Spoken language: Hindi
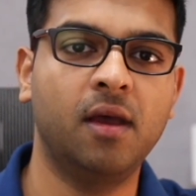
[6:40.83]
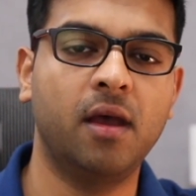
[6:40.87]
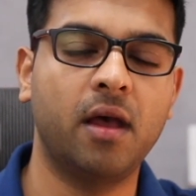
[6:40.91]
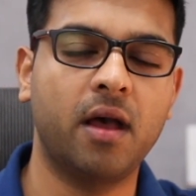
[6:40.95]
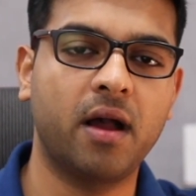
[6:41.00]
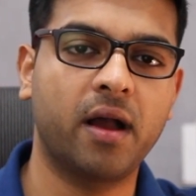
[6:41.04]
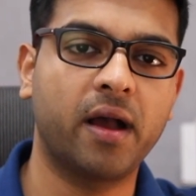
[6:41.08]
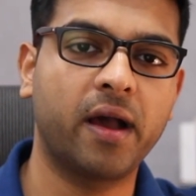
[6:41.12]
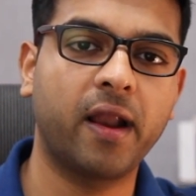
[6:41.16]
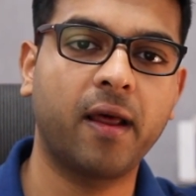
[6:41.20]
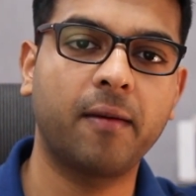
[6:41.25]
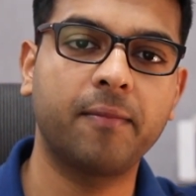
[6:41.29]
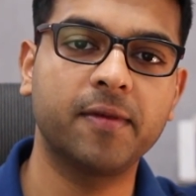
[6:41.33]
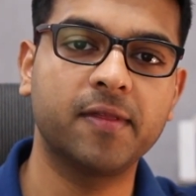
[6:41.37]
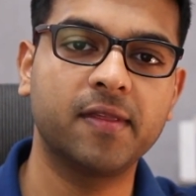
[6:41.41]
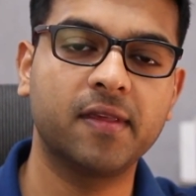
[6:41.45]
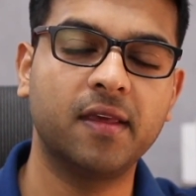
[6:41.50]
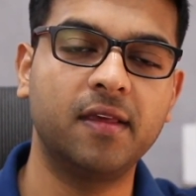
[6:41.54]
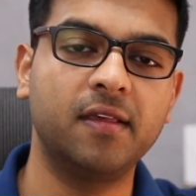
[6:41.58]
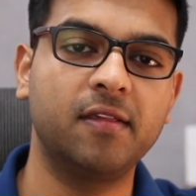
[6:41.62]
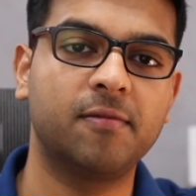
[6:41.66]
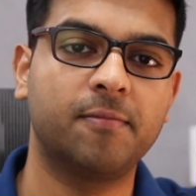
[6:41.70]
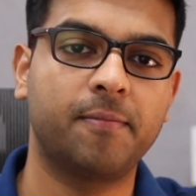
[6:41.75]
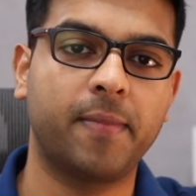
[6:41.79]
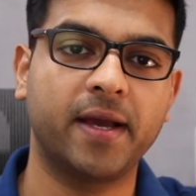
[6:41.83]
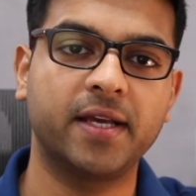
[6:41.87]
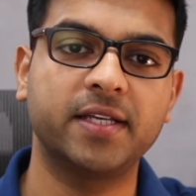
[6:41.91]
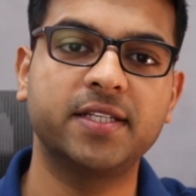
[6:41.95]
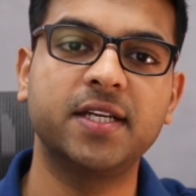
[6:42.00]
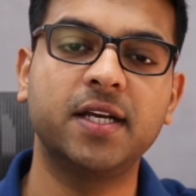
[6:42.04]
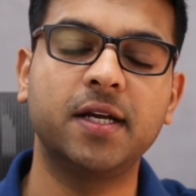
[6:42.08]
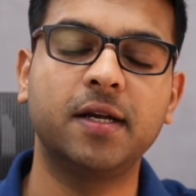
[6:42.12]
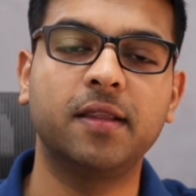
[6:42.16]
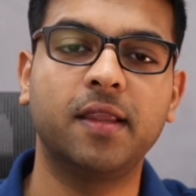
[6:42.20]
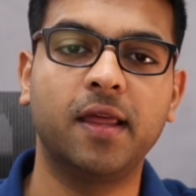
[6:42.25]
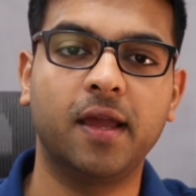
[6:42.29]
अगर आप इसकी
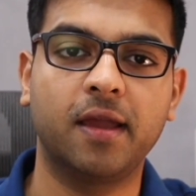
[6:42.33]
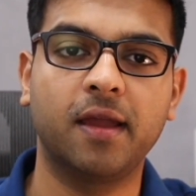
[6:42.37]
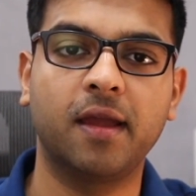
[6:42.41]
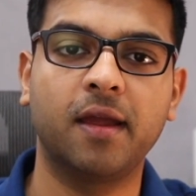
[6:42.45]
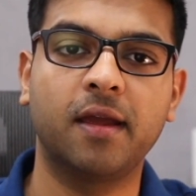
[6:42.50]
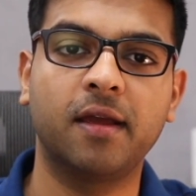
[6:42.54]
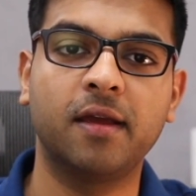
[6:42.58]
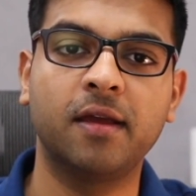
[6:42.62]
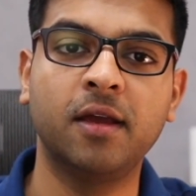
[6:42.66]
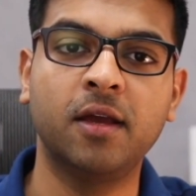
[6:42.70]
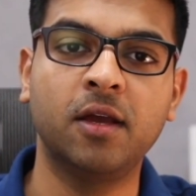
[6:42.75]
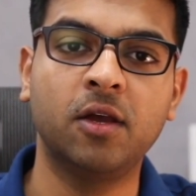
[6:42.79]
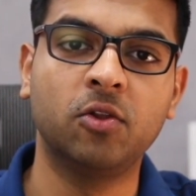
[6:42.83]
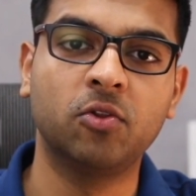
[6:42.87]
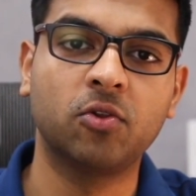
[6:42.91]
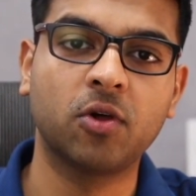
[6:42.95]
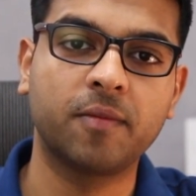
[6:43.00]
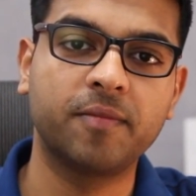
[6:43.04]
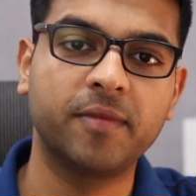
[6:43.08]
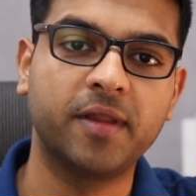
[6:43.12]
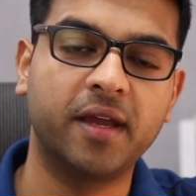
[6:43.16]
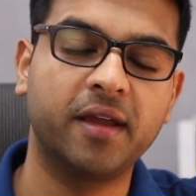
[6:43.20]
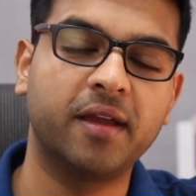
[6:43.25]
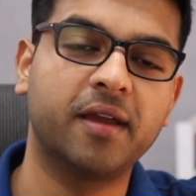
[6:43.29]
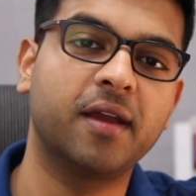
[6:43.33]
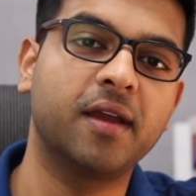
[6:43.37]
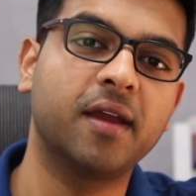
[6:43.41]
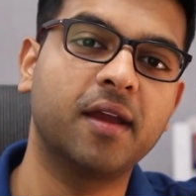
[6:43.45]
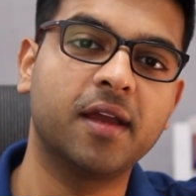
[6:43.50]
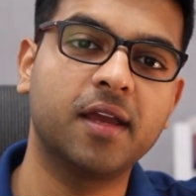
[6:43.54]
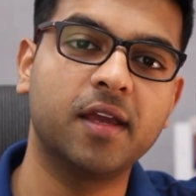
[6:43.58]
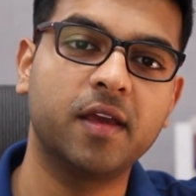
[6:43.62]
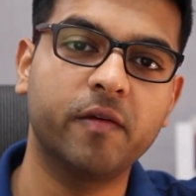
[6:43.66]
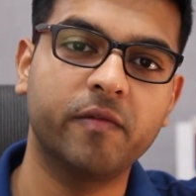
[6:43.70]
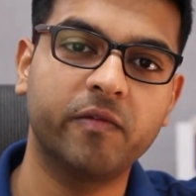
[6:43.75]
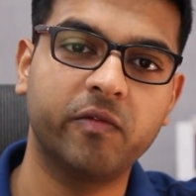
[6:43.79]
स्पेक्शीट देखेंगे तो आप देखेंगे कि
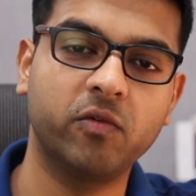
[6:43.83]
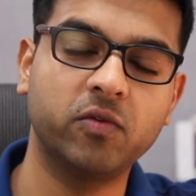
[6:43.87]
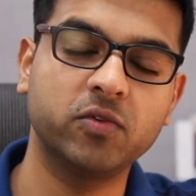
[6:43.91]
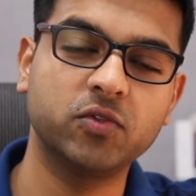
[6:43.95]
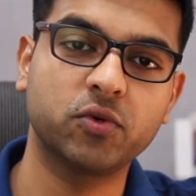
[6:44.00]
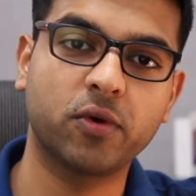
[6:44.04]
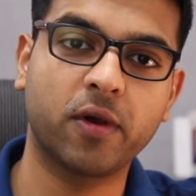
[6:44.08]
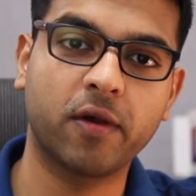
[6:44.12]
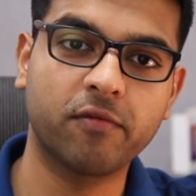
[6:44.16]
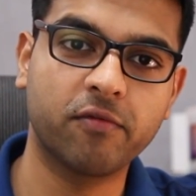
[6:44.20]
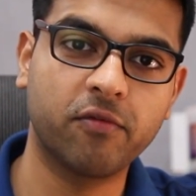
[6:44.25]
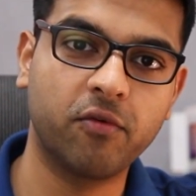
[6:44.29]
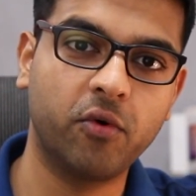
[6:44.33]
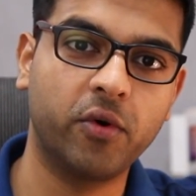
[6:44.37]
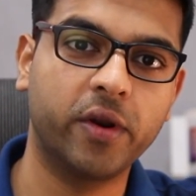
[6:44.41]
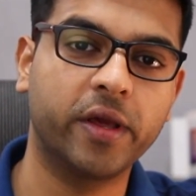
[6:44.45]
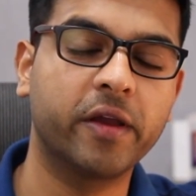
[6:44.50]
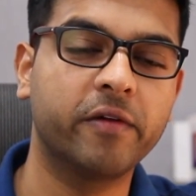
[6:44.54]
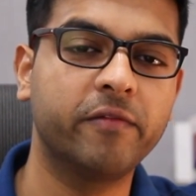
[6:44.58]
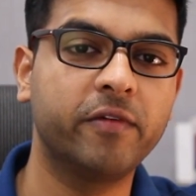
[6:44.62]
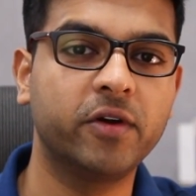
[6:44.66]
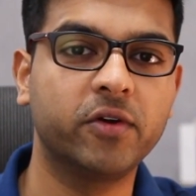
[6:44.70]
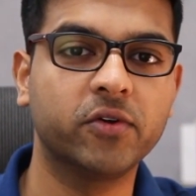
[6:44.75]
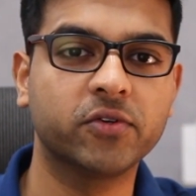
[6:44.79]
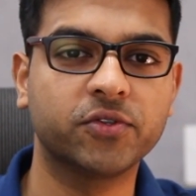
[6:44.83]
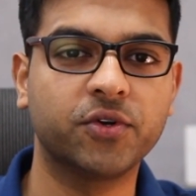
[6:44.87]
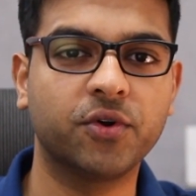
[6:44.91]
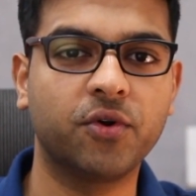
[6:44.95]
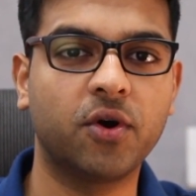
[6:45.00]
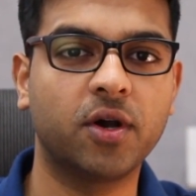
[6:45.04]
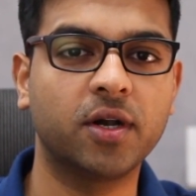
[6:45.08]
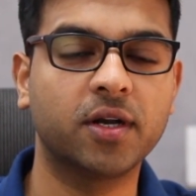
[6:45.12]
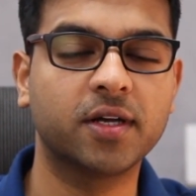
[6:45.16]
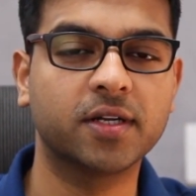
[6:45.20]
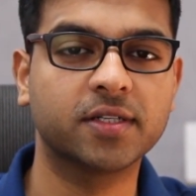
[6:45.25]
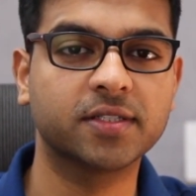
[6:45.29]
ये फ़ोन जो है 4K वीडियोस
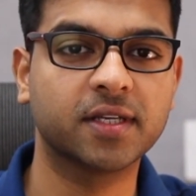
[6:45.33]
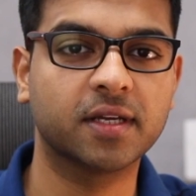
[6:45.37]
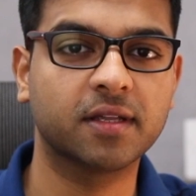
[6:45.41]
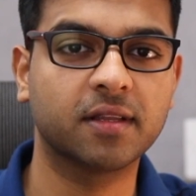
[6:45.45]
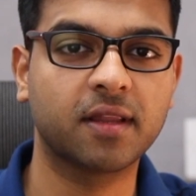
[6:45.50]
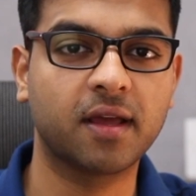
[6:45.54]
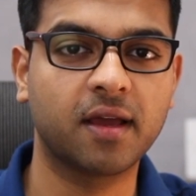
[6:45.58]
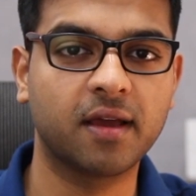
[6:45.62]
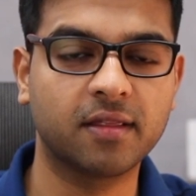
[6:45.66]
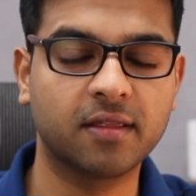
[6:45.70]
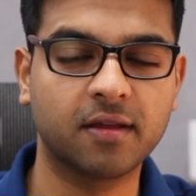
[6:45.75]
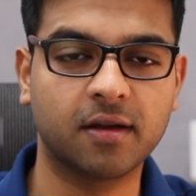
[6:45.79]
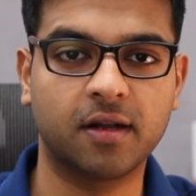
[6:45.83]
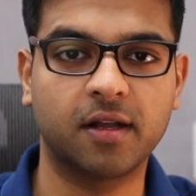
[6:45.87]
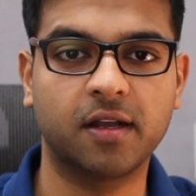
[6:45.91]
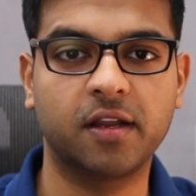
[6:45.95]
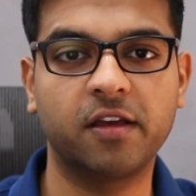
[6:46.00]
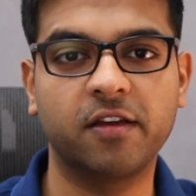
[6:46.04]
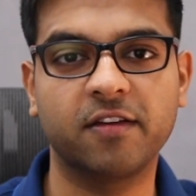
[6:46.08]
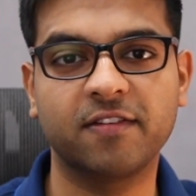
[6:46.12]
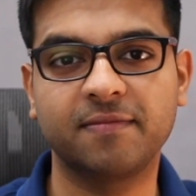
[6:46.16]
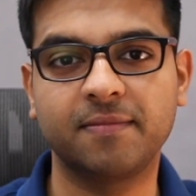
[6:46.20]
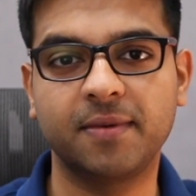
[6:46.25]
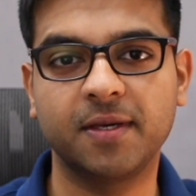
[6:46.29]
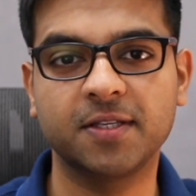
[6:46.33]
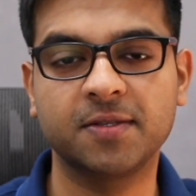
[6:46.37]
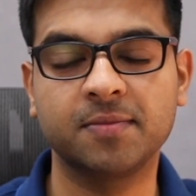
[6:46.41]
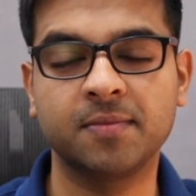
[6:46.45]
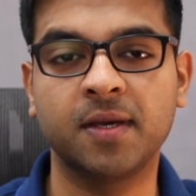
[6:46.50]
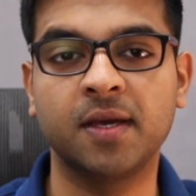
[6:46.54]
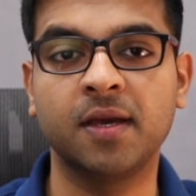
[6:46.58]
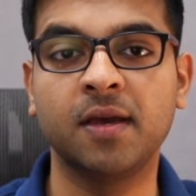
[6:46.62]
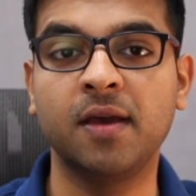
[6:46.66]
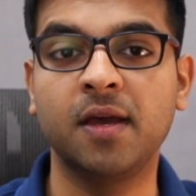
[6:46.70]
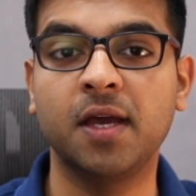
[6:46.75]
रिकॉर्ड कर सकता है 30 FPS में